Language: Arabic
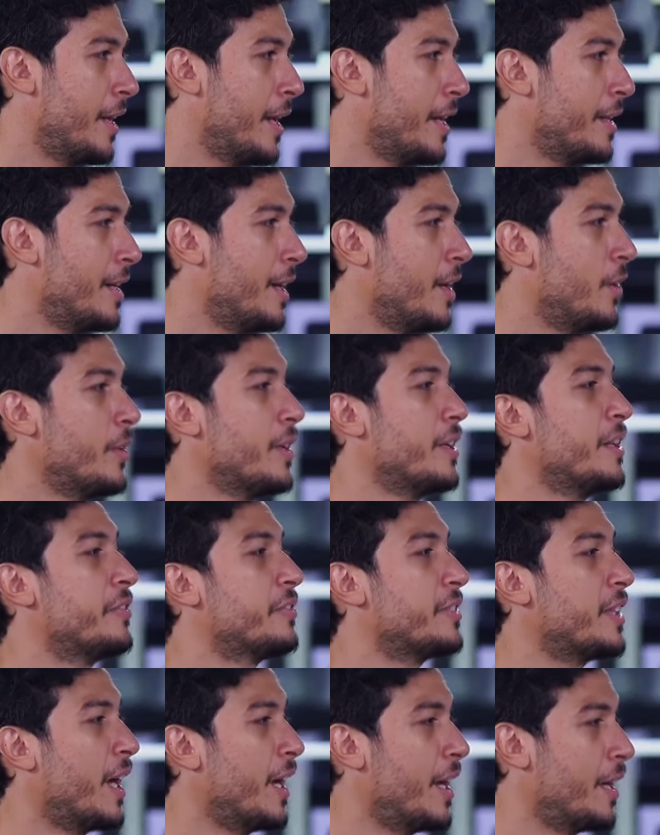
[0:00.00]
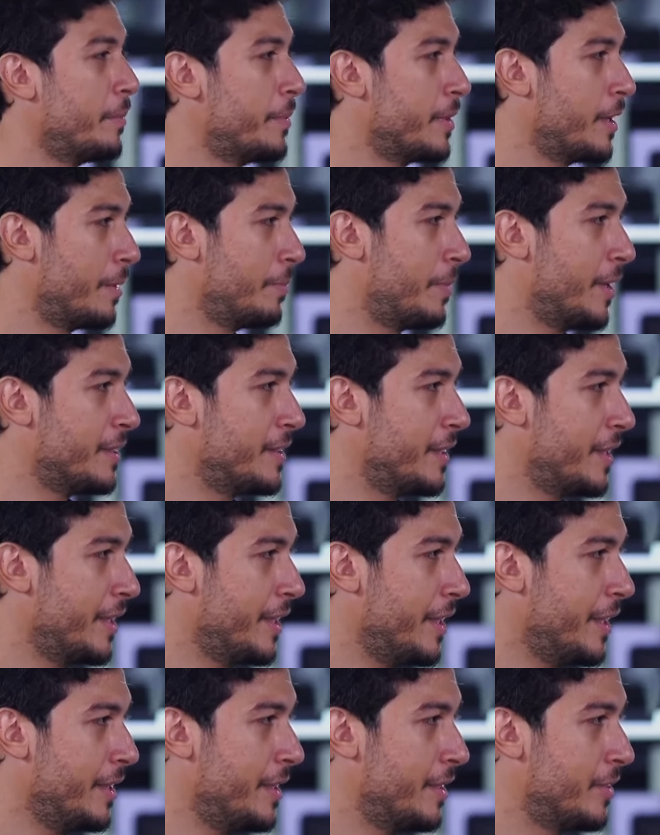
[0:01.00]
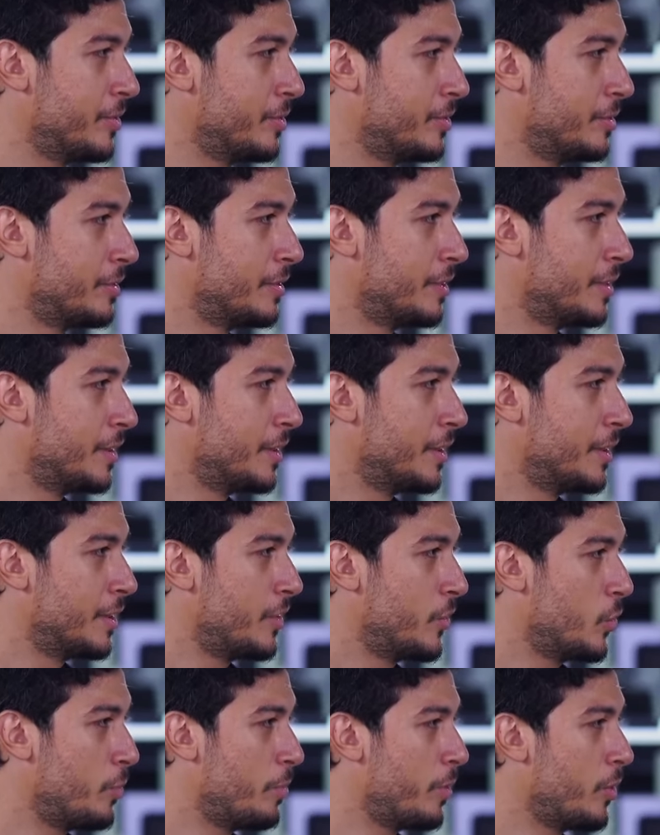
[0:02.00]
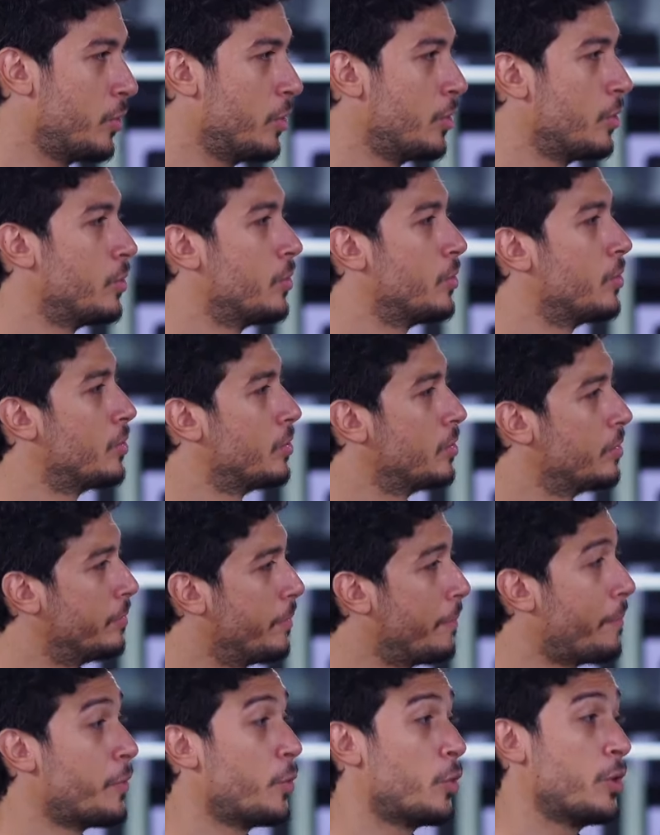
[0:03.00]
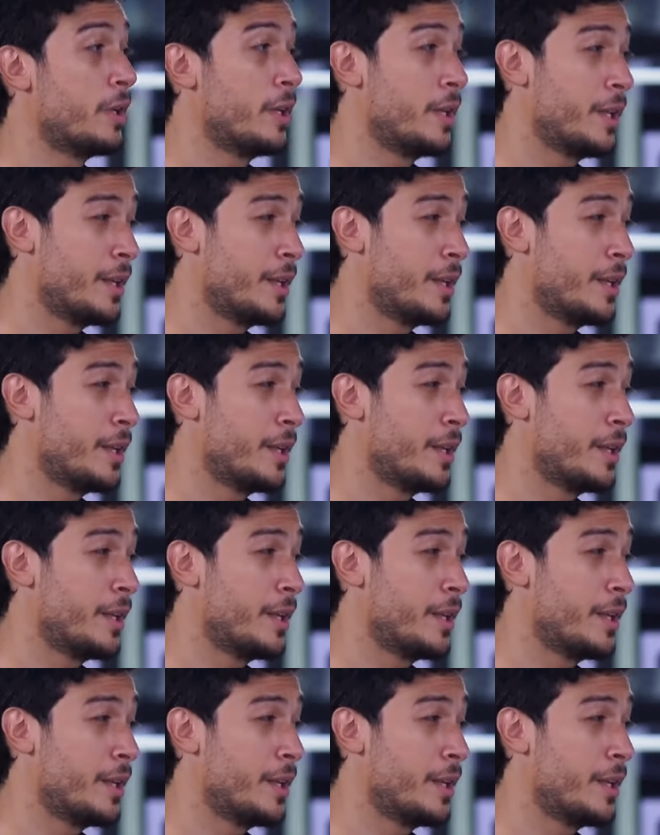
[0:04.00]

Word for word: انا الاول نفتح قلبنا لبعض يا يحيى وبقول له بيقول